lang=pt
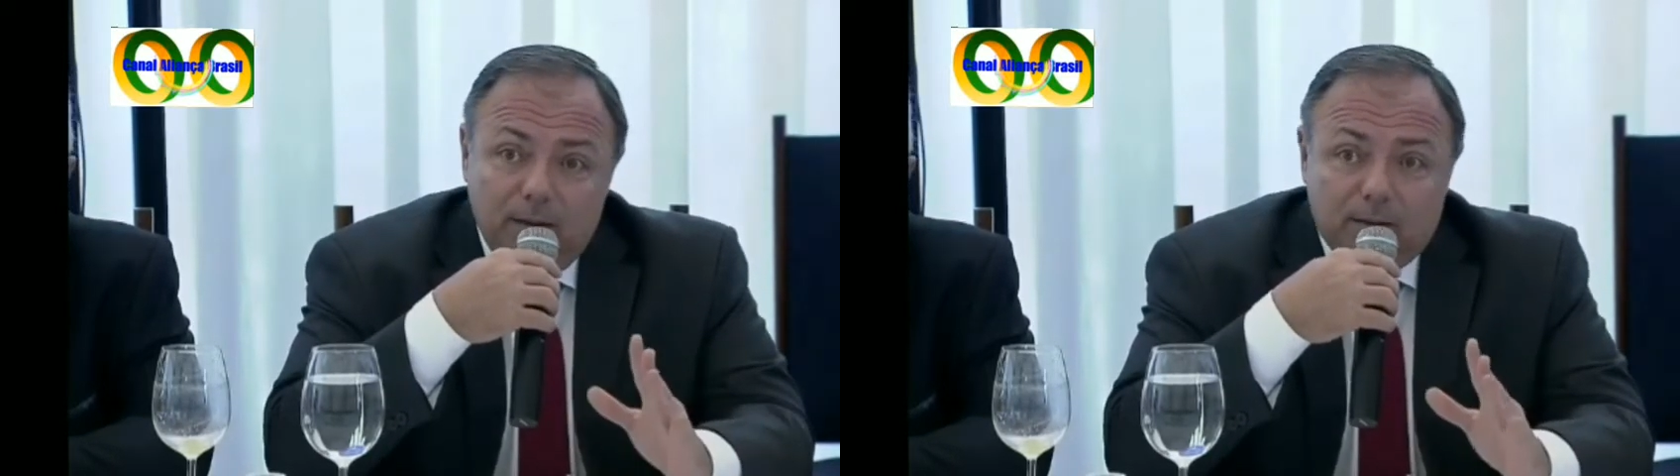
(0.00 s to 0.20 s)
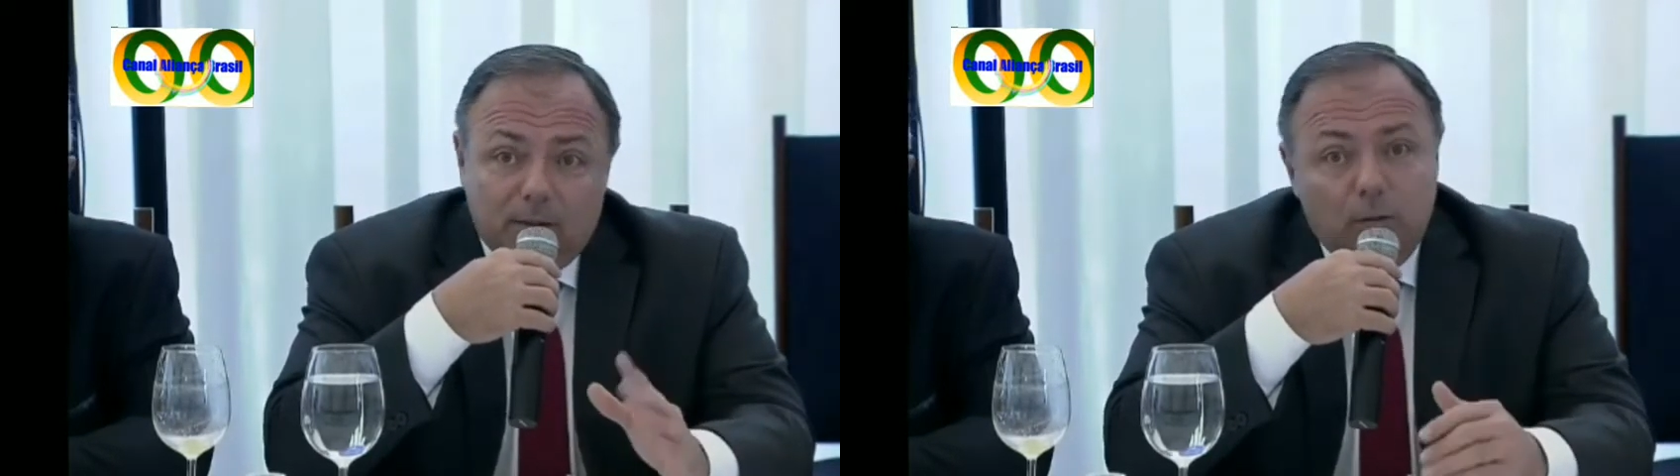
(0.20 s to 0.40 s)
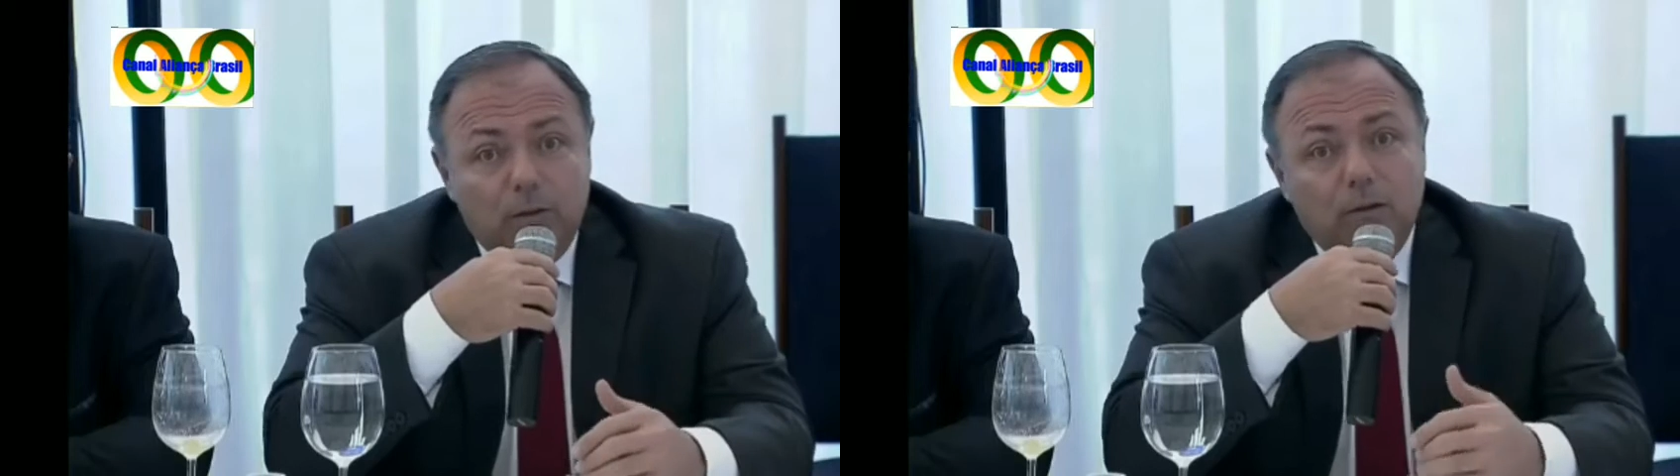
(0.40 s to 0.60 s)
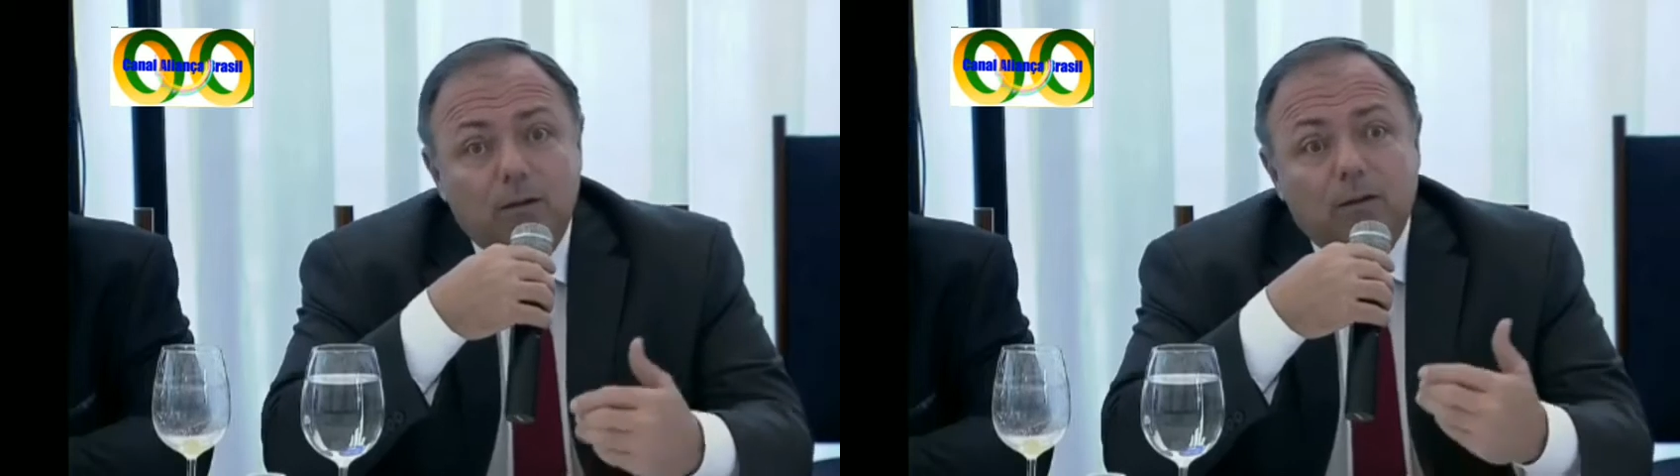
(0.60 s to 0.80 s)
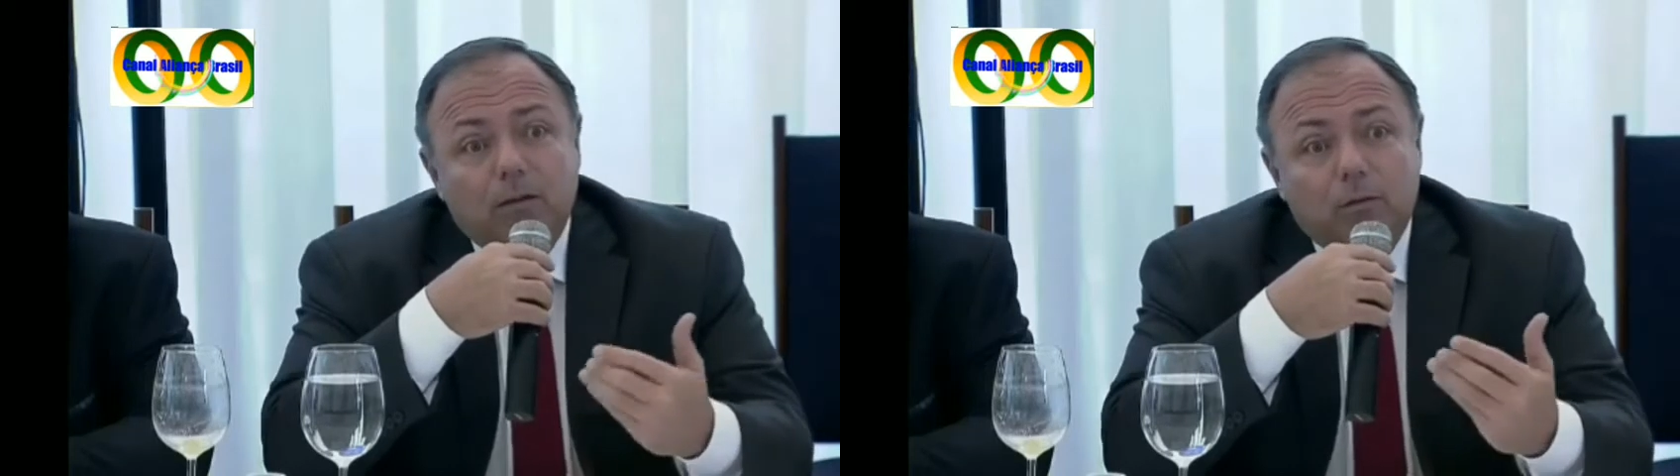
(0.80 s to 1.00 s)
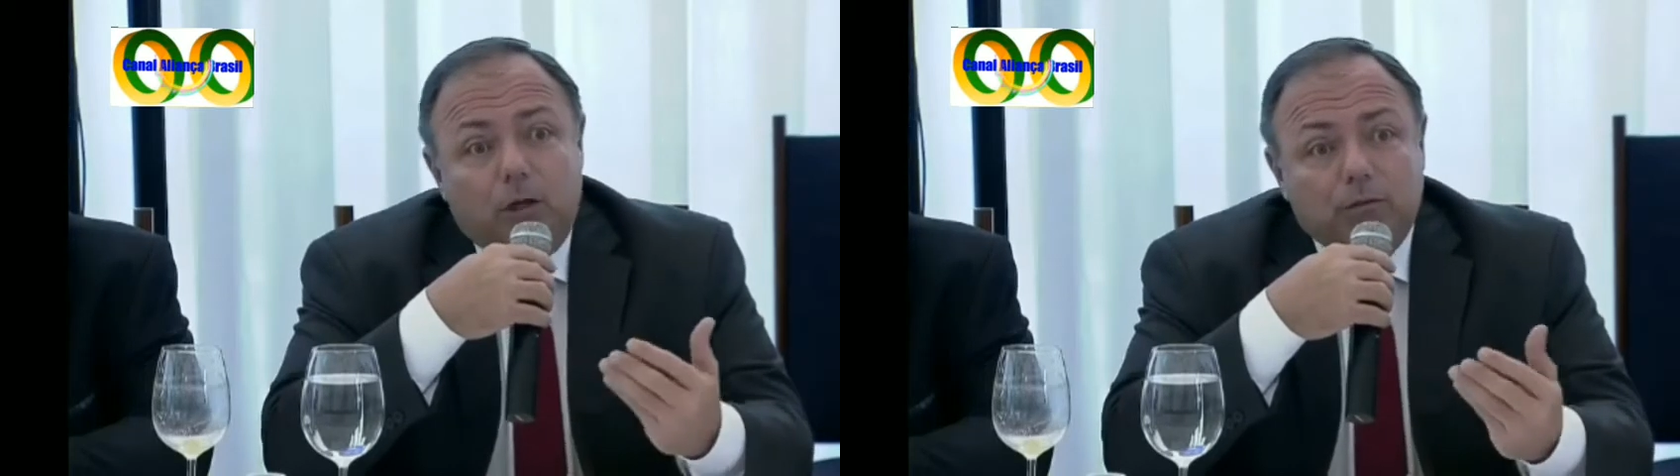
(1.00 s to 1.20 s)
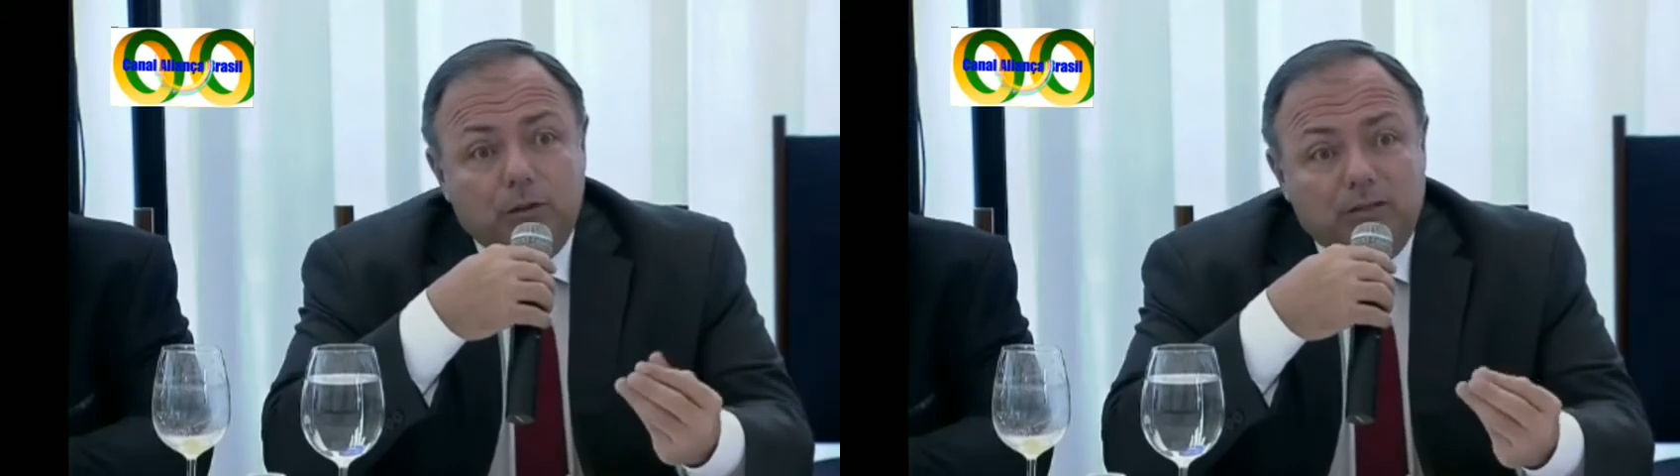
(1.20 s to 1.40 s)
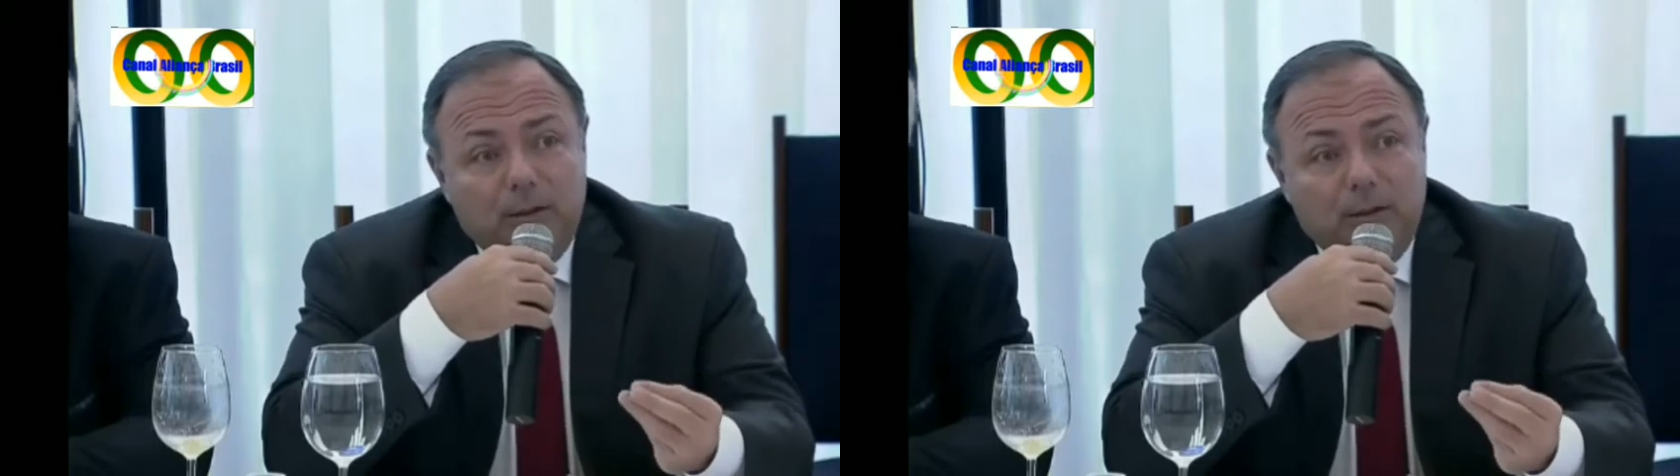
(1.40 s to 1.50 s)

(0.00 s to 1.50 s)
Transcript: Então, nós vamos